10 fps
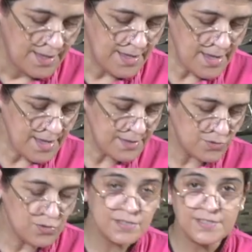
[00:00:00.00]
Y
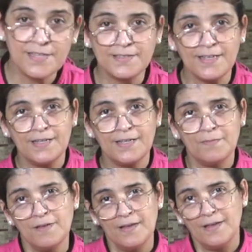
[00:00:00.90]
entonces,
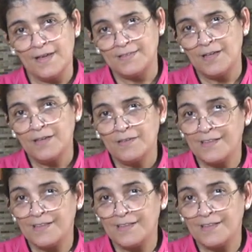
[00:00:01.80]
eh, este,